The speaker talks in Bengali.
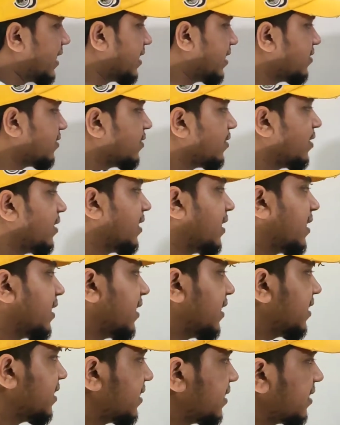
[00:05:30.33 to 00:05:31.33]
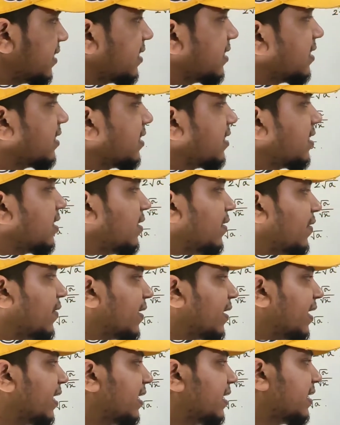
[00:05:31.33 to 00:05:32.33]
এটাই তো হয় নাকি
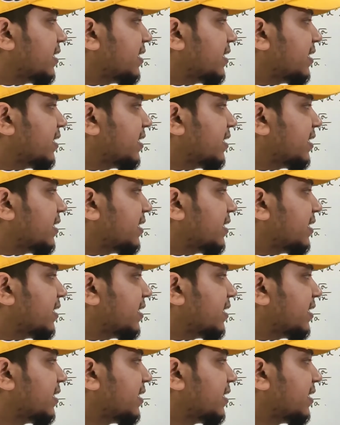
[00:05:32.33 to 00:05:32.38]
ওকে